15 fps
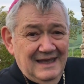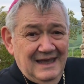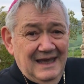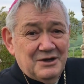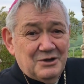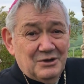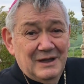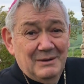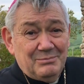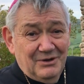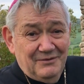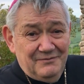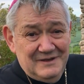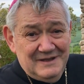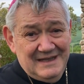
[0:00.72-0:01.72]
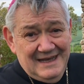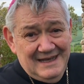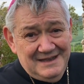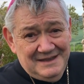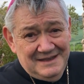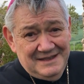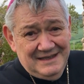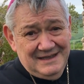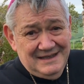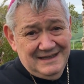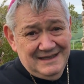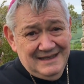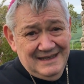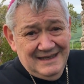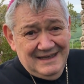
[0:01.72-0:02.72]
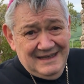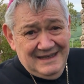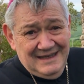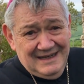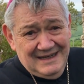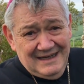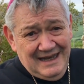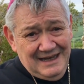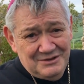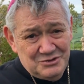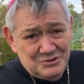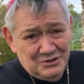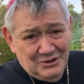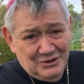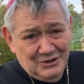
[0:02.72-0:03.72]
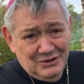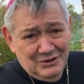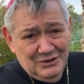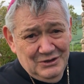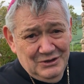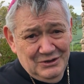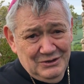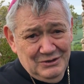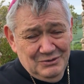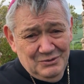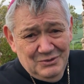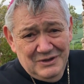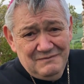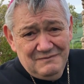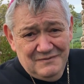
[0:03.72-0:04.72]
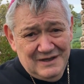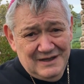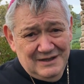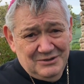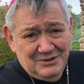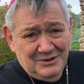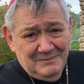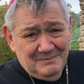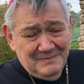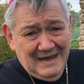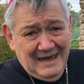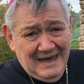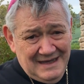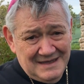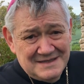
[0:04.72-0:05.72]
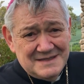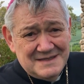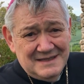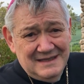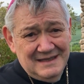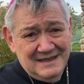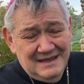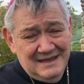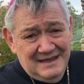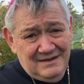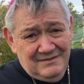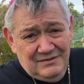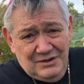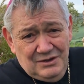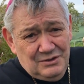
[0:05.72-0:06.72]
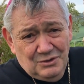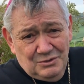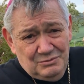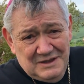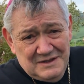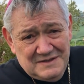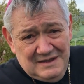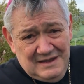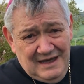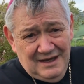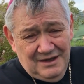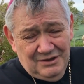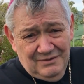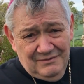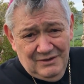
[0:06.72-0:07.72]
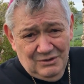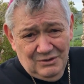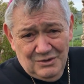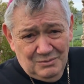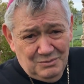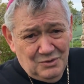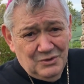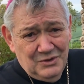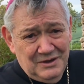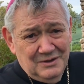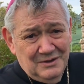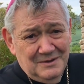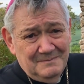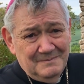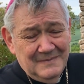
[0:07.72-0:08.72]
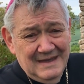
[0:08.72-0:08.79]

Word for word: Ecco, da provvidenti lancio un invito, anzi vi dico un desiderio, ve lo comunico.